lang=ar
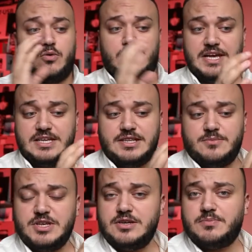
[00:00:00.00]
والاي
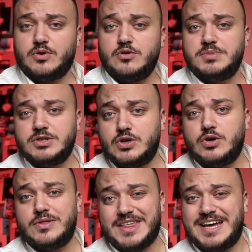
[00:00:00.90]
دي 100 برو
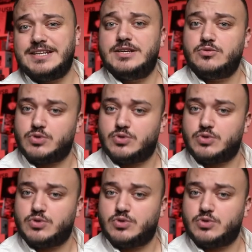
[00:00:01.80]
بده ثانيه